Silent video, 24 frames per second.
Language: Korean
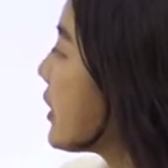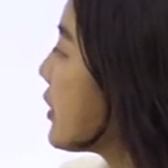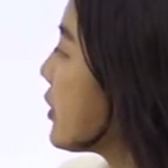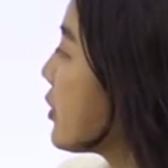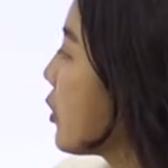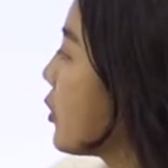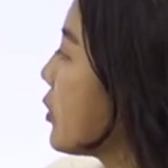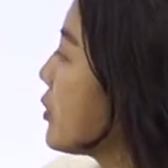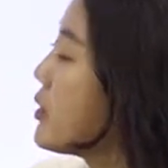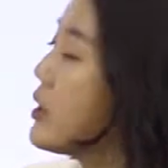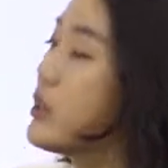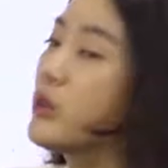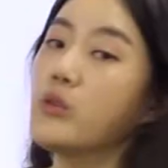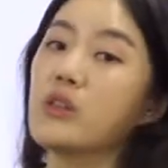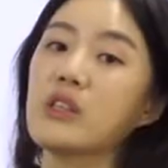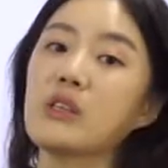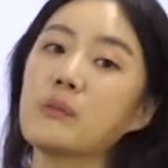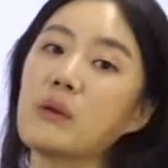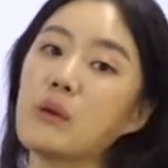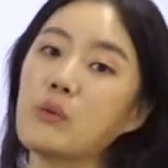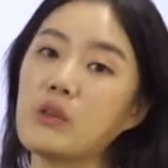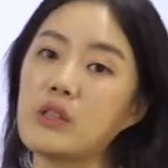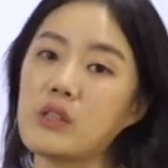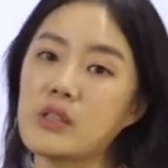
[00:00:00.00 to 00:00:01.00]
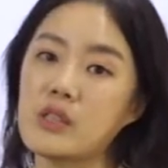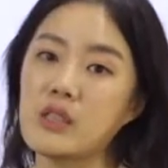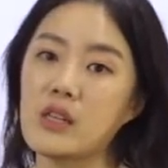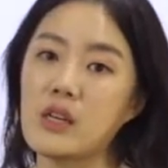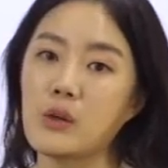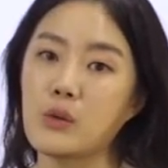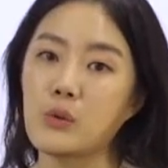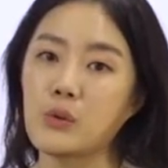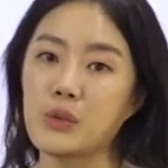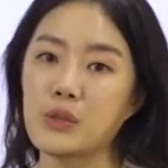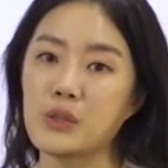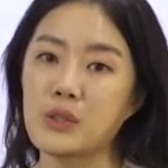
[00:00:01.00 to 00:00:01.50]
뺄땐 열대우림에
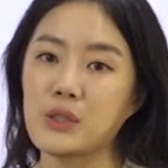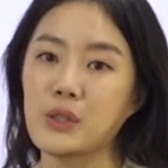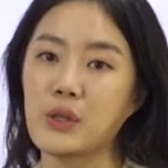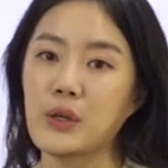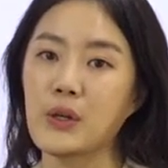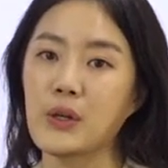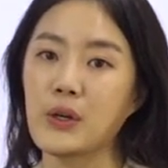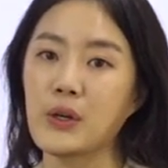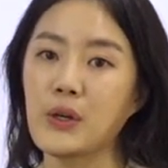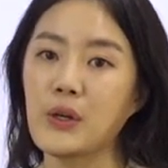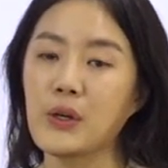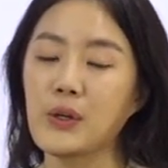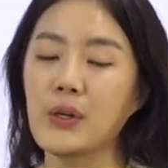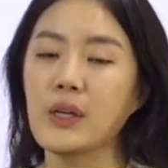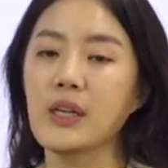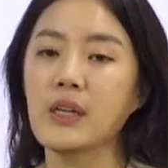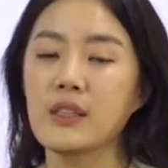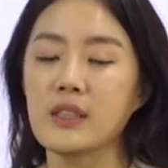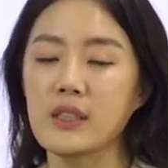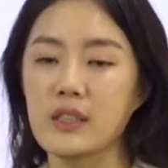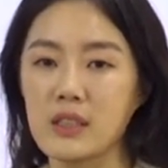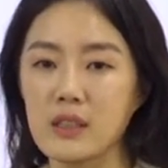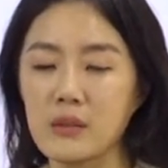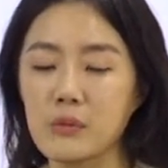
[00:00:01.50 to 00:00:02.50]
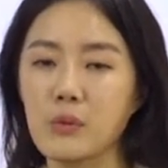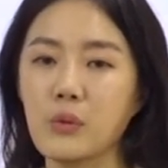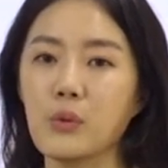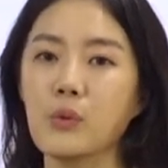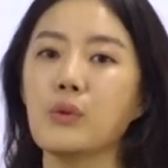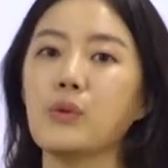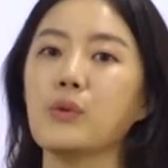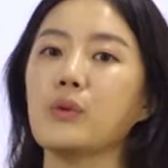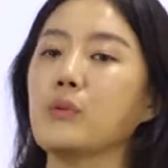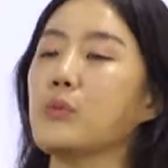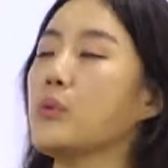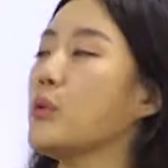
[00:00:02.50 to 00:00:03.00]
위치하고 있어요. 지금
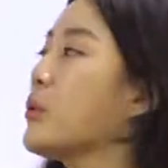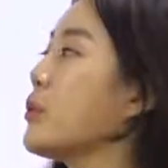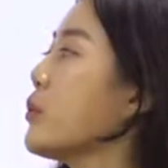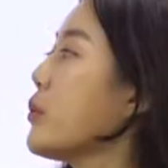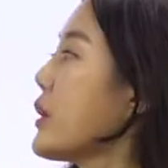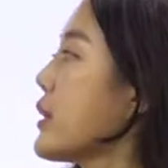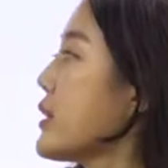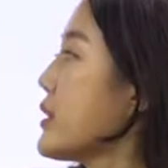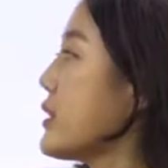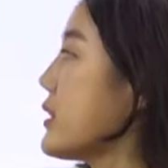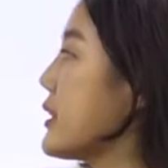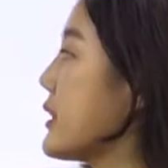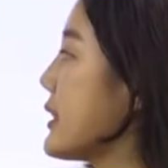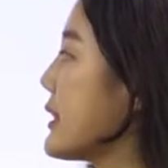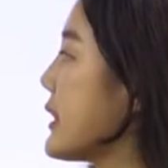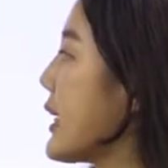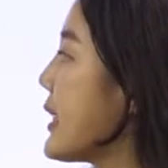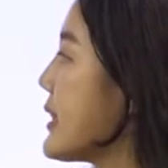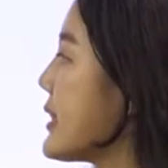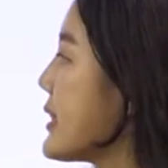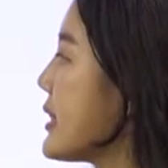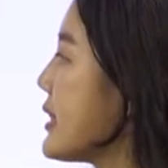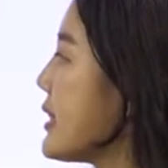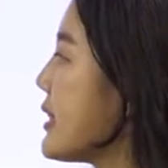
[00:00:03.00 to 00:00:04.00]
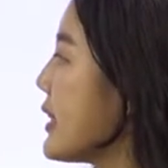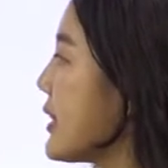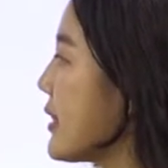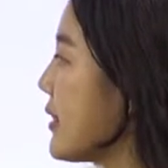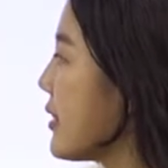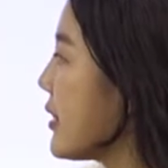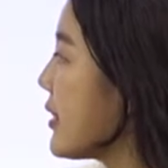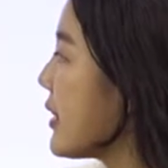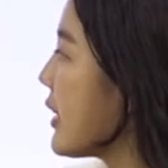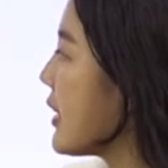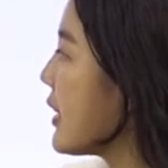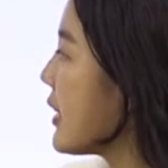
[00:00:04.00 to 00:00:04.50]
보, 고 계신 이
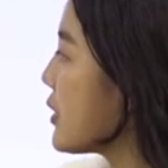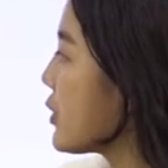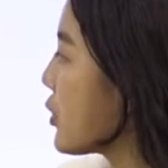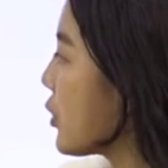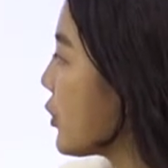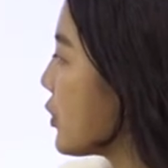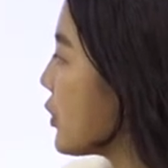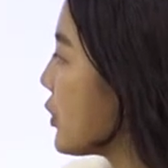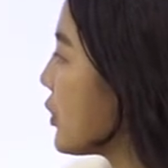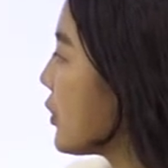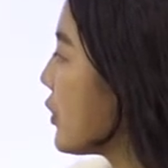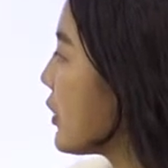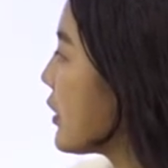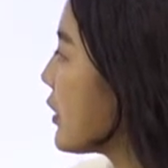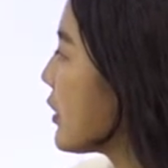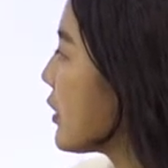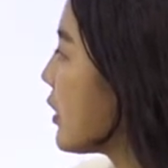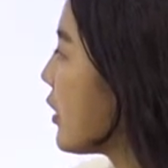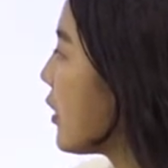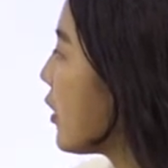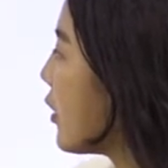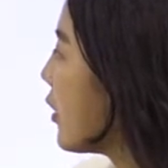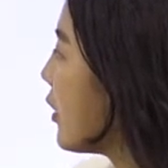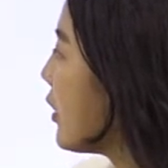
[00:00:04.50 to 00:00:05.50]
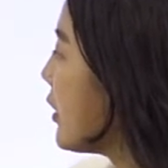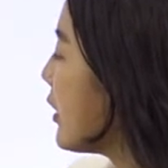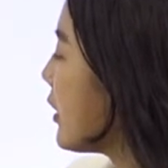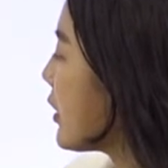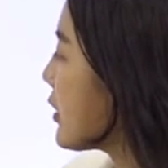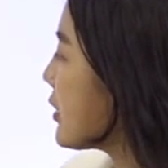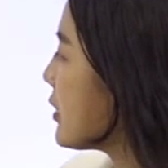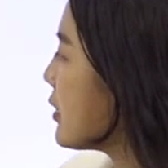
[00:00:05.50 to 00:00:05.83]
사진이 띠깔의 전경인데요.